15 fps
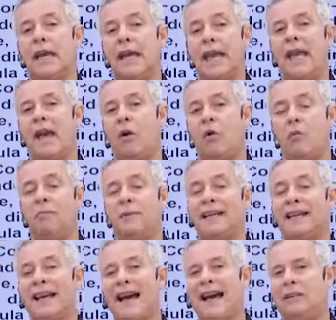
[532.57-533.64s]
é
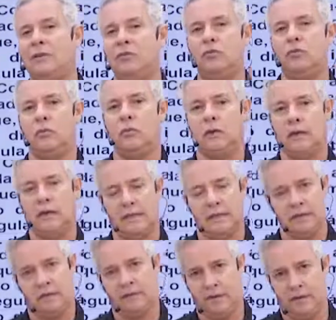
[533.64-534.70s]
obrigado a
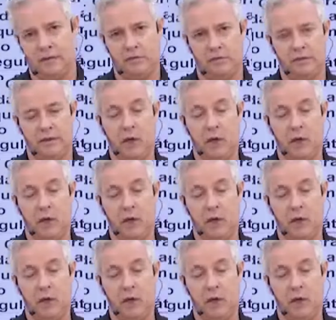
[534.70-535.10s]
ser feito,